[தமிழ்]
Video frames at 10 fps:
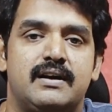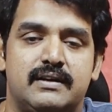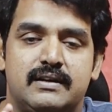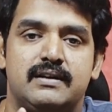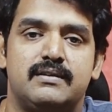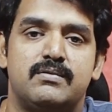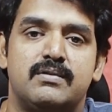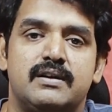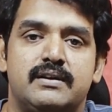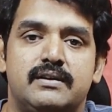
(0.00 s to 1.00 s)
ஆக
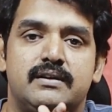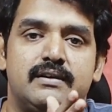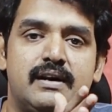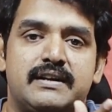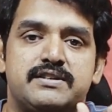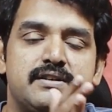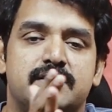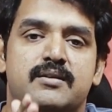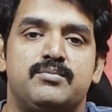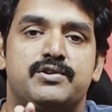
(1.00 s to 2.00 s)
உங்களுக்கு
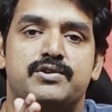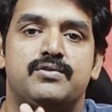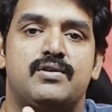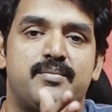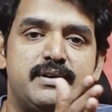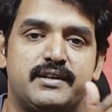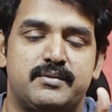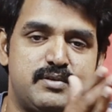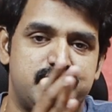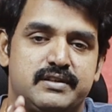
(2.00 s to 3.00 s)
டைரெக்ஷன் தான் முக்கியம்
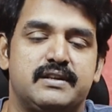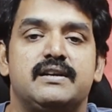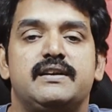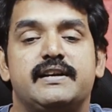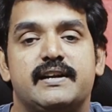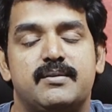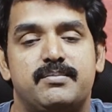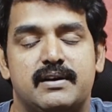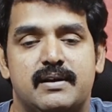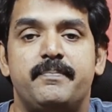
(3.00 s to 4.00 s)
அப்படிங்கிற பட்சத்தில் நீங்கள் என்ன
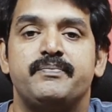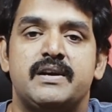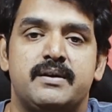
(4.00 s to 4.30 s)
பண்ணலாம்